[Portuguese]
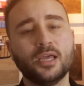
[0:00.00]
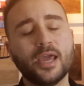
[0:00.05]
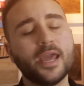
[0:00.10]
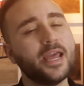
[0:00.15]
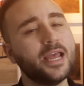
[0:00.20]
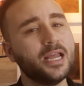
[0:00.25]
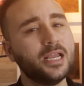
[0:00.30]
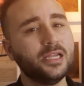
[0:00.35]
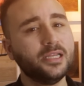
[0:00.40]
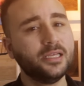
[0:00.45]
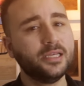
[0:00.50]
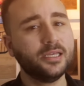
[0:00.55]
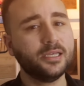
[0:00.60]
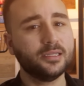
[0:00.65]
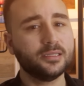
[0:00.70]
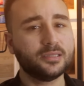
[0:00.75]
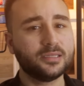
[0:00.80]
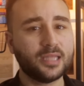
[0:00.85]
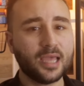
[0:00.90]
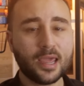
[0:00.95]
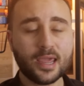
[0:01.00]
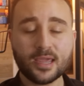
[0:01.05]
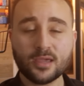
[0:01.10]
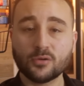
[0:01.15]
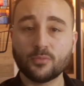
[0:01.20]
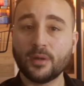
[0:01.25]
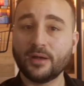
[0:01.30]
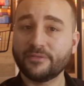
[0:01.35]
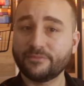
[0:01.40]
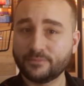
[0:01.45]
ele tem
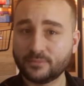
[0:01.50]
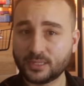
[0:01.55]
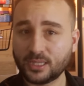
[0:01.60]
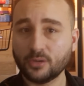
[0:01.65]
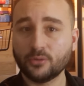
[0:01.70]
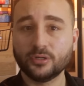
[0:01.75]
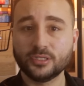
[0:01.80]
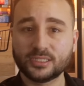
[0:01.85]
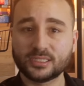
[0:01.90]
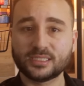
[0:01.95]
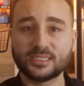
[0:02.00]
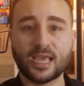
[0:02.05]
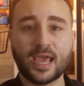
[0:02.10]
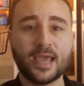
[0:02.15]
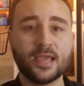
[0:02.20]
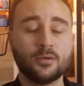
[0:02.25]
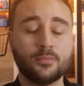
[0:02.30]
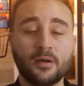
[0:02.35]
uma teodiceia,